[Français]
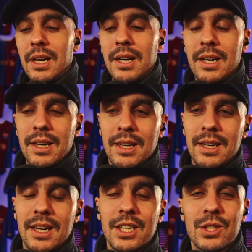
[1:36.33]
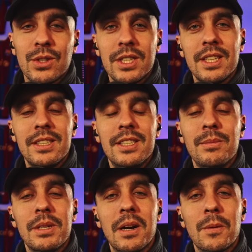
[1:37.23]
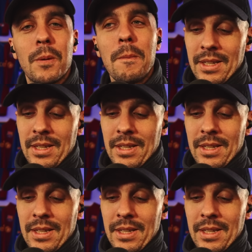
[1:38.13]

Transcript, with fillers: à, à changer cette dynamique-là, quoi.